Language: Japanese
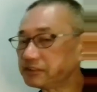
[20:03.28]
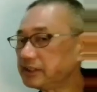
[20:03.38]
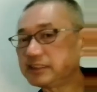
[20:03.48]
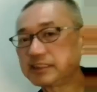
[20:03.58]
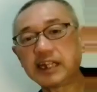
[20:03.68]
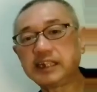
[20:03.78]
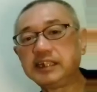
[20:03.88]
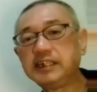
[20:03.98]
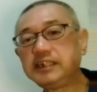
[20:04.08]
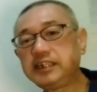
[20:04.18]
まあ、それに近い
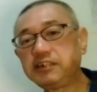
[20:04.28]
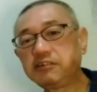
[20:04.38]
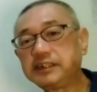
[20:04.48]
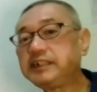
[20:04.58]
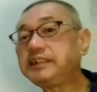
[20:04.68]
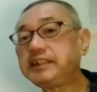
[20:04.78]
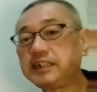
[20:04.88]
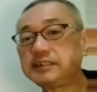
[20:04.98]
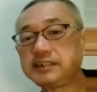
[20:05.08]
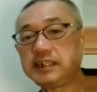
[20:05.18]
企業ができ
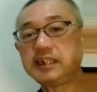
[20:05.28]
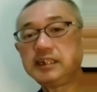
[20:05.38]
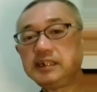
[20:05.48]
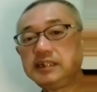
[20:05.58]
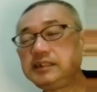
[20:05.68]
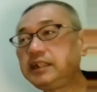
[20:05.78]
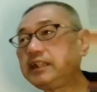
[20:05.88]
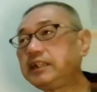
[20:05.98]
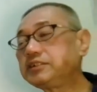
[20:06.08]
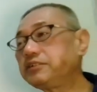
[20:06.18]
てですね。
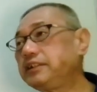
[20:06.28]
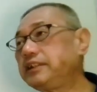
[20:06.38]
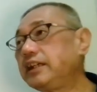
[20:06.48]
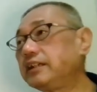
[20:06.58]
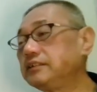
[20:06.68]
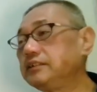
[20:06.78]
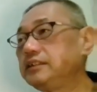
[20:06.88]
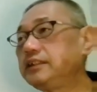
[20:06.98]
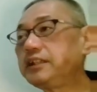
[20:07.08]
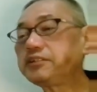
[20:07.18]
で、それで、
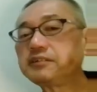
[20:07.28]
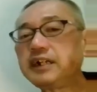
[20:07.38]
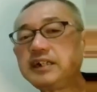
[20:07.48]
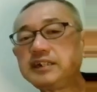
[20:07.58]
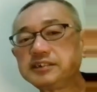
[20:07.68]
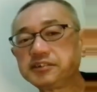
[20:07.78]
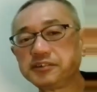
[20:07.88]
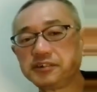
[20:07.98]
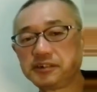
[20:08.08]
なんとか、そ